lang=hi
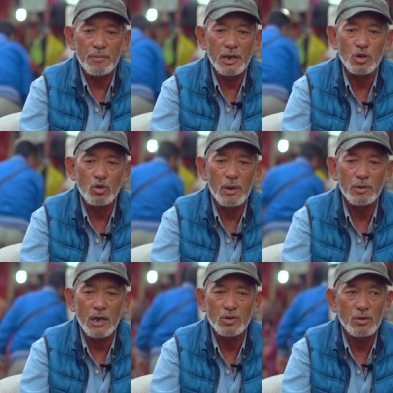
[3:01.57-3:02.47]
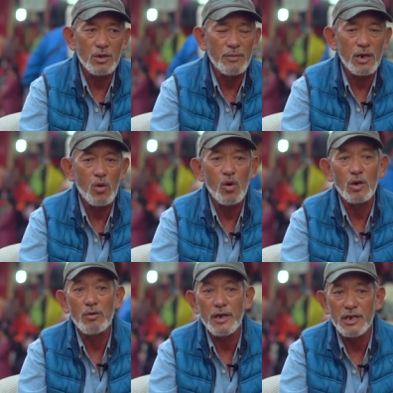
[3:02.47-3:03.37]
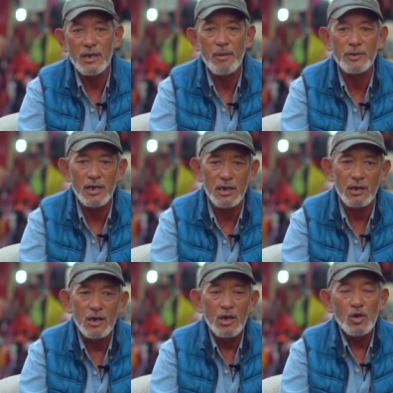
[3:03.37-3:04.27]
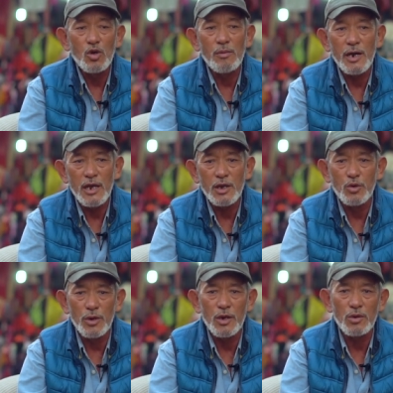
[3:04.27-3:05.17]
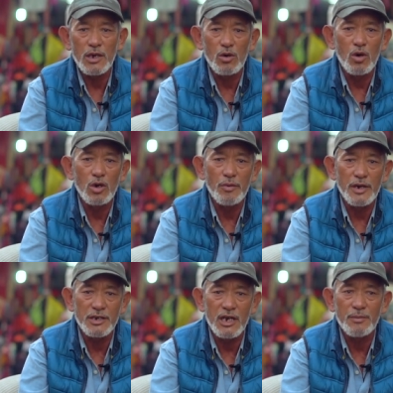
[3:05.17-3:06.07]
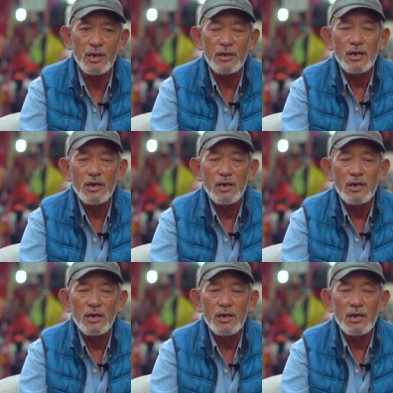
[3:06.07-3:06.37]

मैंने शुरू में बता चुका हूँ कि हमारा ऑल ओवर इंडिया में हम जाते हैं तो हमारा एक यूनियन होता है ऑल ओवर इंडिया में